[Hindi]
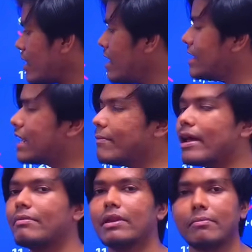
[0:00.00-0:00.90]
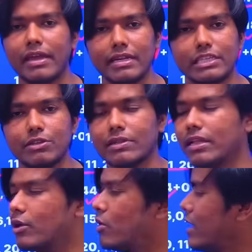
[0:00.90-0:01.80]
इनके बारे में ना मैं एक चीज
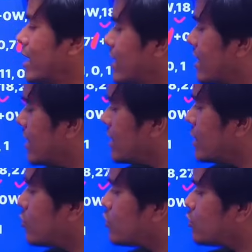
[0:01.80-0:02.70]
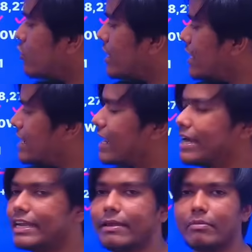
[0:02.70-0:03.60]
बताता हूँ यदि दोस्तों इनके
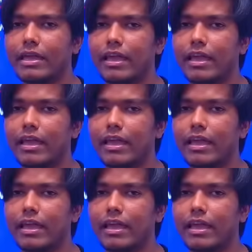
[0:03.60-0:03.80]
टीम के